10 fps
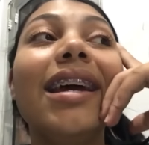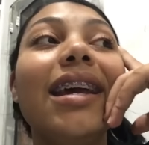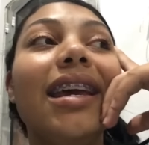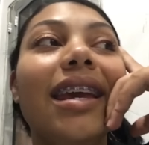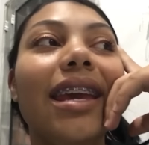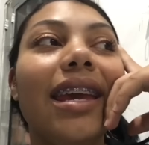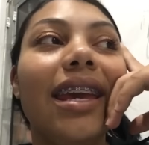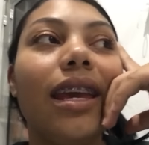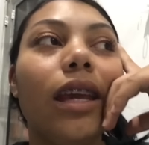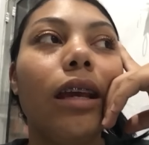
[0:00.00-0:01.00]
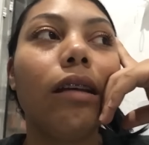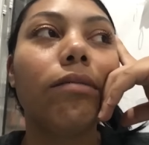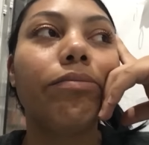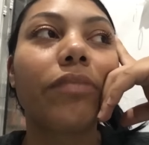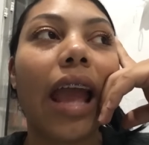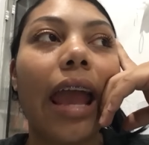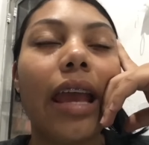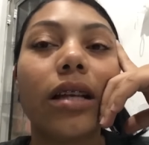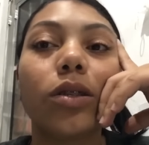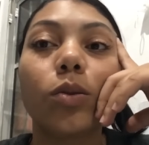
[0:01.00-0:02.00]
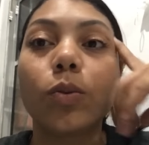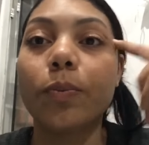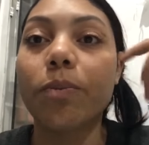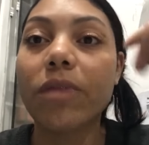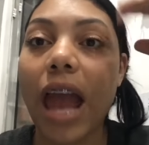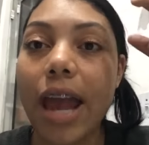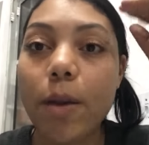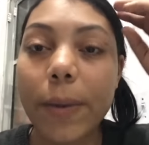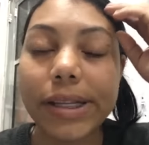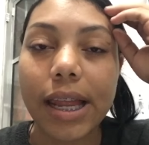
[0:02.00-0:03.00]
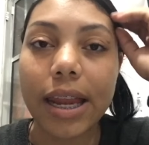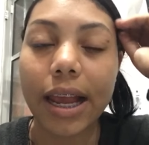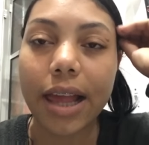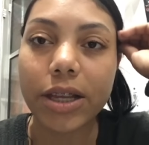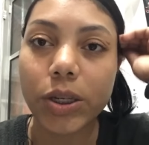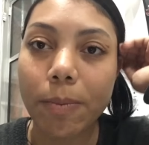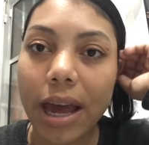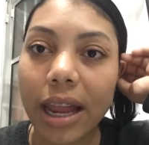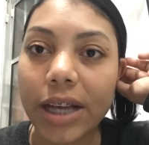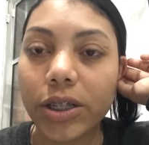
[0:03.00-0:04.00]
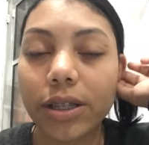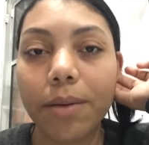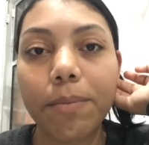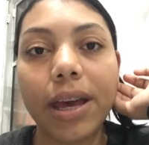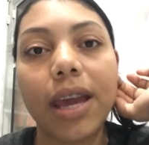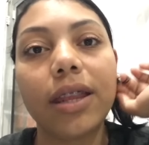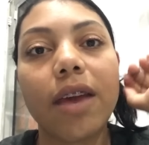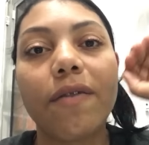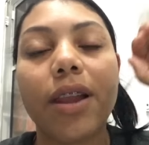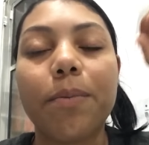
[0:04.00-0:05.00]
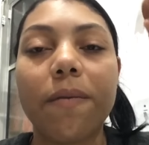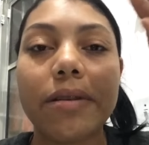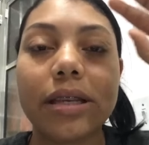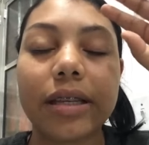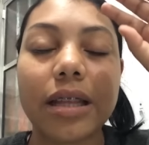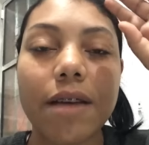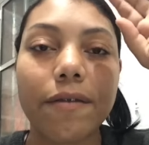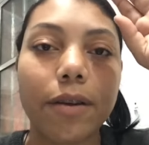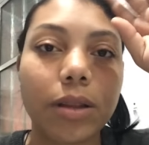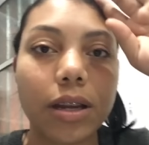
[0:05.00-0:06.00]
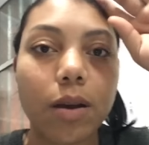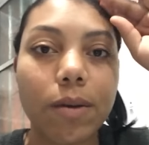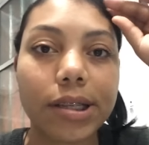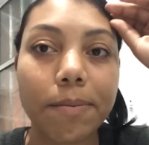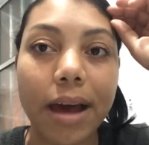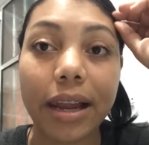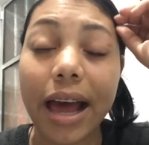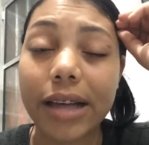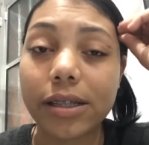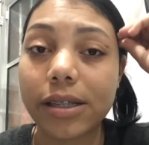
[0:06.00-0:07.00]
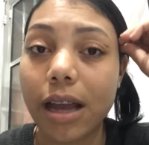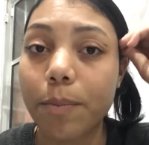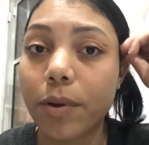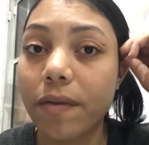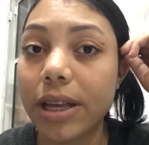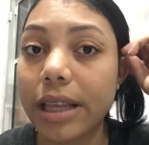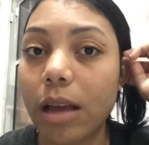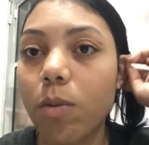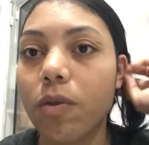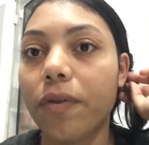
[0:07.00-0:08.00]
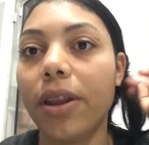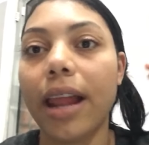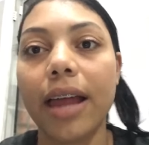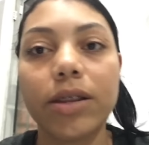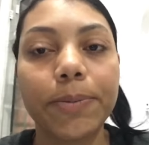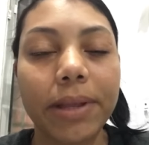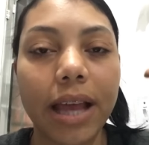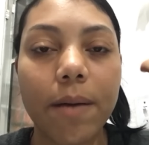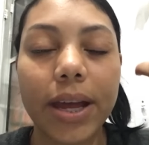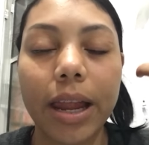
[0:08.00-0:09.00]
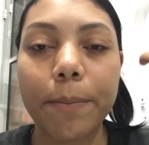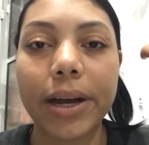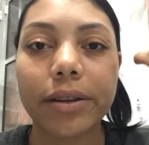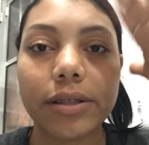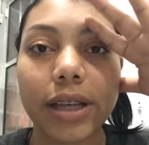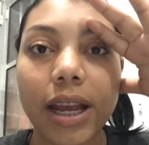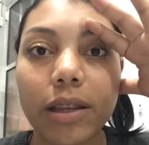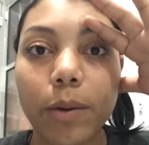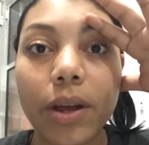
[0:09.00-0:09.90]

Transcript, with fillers: e é isso. Aí eu passei lá na casa de embalagem também, né? Falei pra vocês que tava faltando algumas embalagens. Já aproveitei, como eu fui lá no hospital e ia é lá perto do centro,